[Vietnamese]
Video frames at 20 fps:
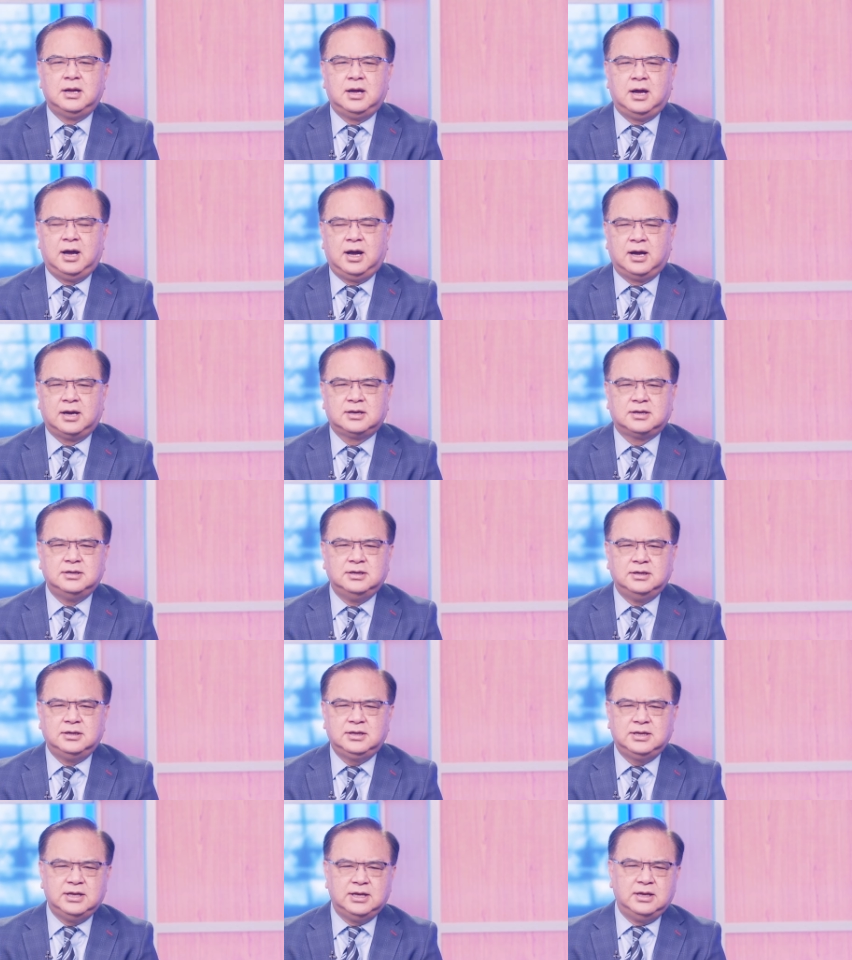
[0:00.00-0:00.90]
à,
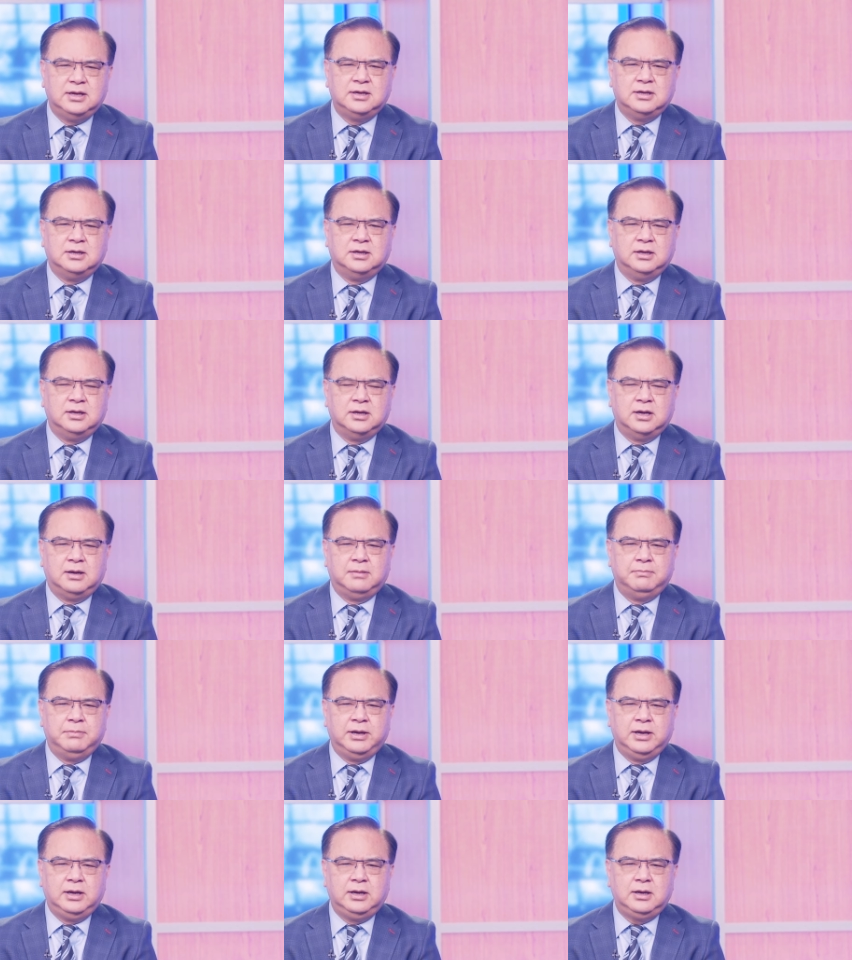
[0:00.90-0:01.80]
cử tri người à,
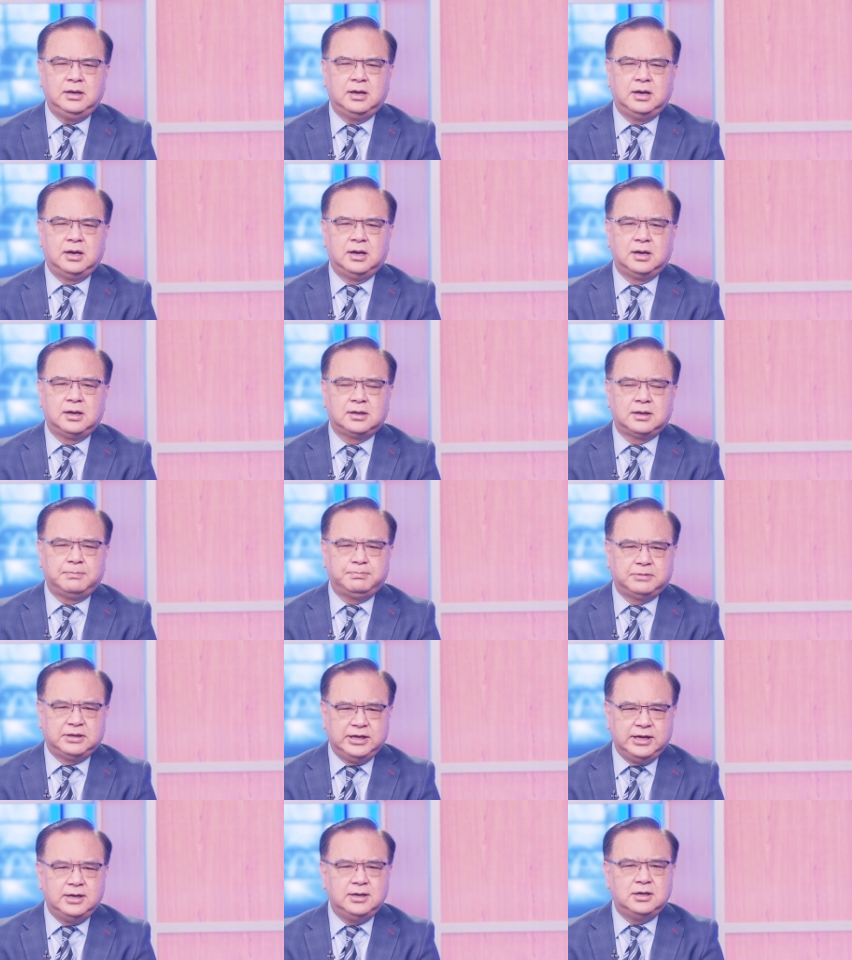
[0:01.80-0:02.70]
Mỹ à, cấp
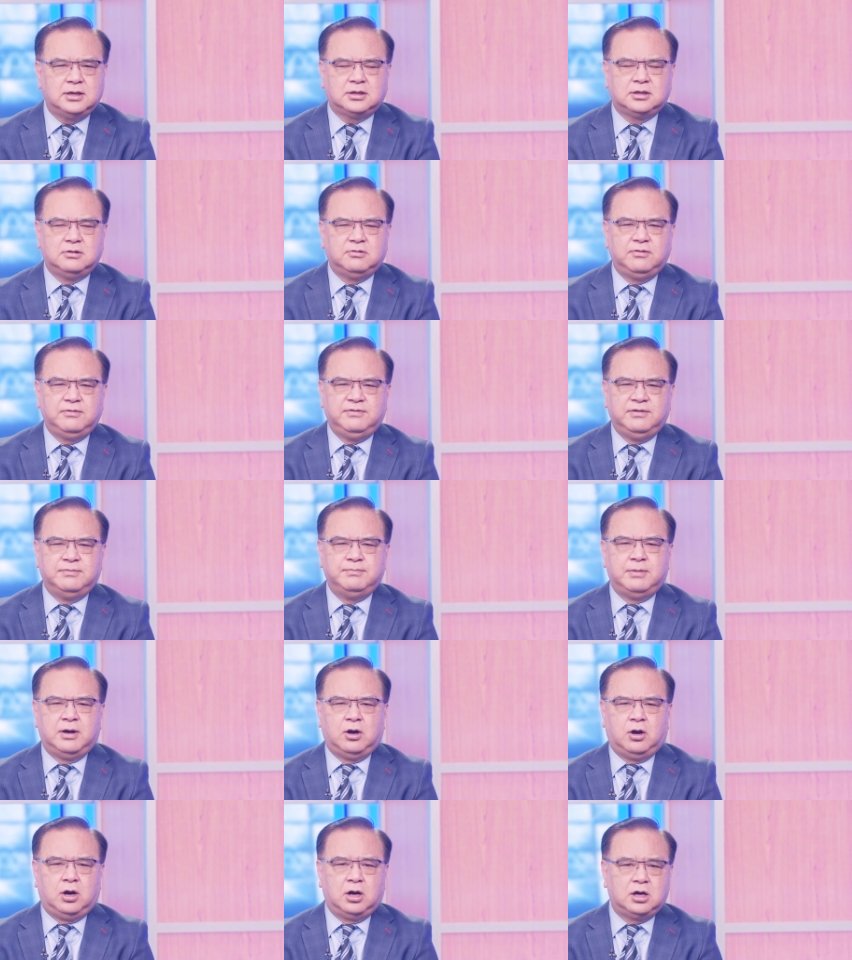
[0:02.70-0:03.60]
tiến đó thưa quý vị
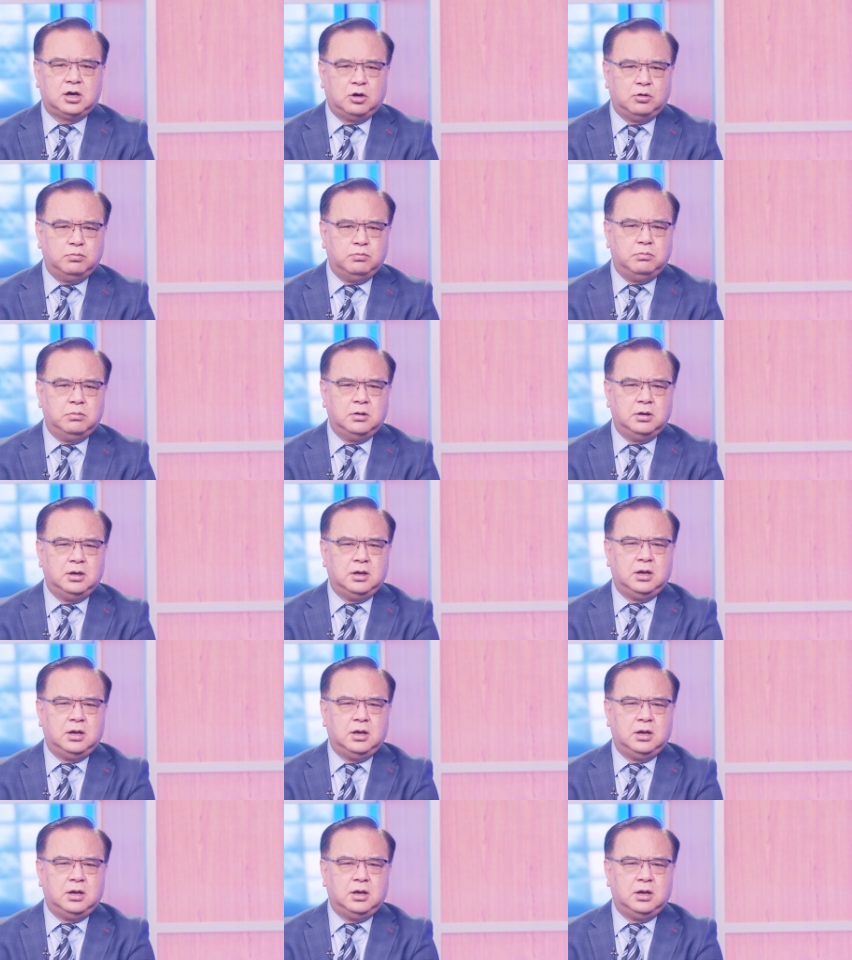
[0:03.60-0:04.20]
mà họ không